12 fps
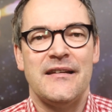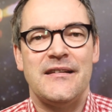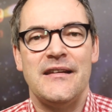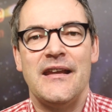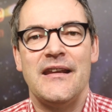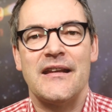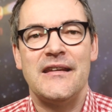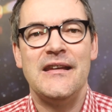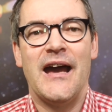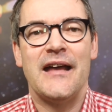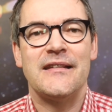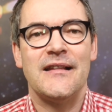den
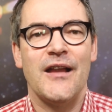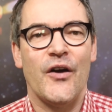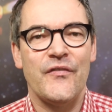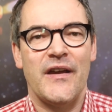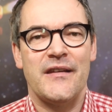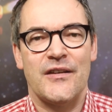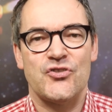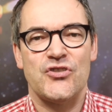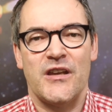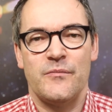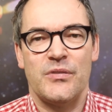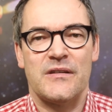Energiehandel auf
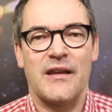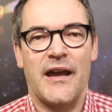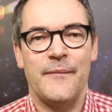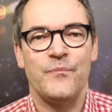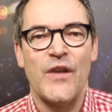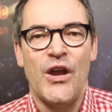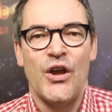Enerchain betreiben.